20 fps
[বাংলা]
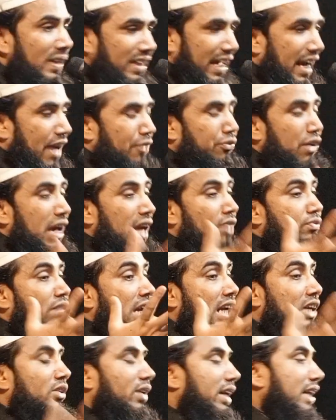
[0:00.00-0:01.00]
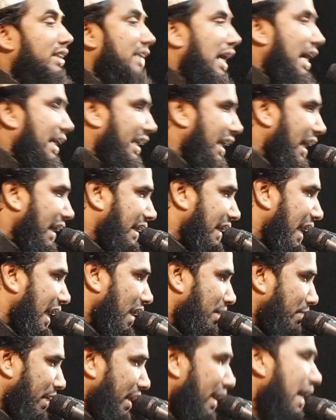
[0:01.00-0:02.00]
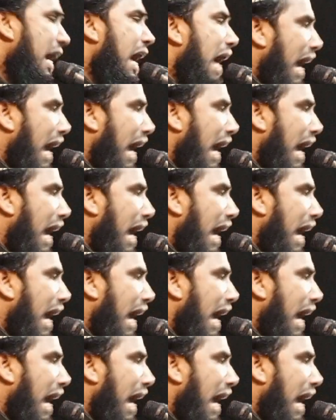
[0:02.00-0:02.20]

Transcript: তারা ফেল ফেল করে তাকিয়ে থাকবে